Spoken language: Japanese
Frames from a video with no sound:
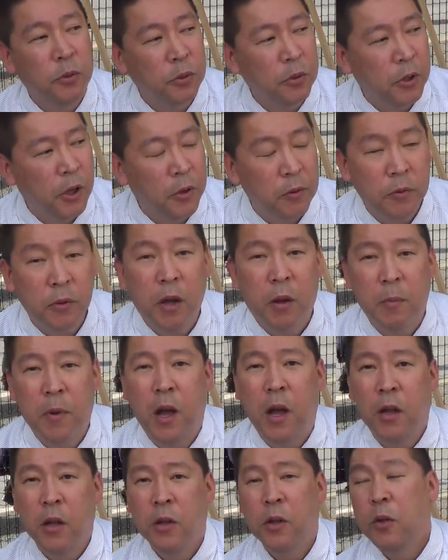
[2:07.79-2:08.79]
ていうのが
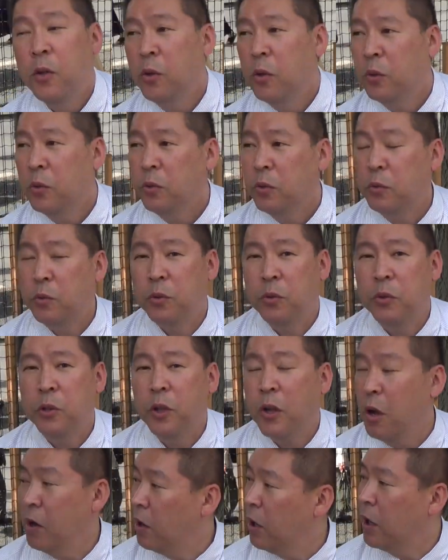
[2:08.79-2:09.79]
まあ普通
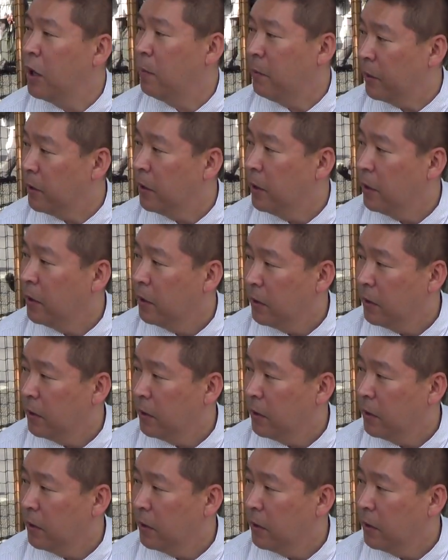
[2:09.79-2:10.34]
に考えればね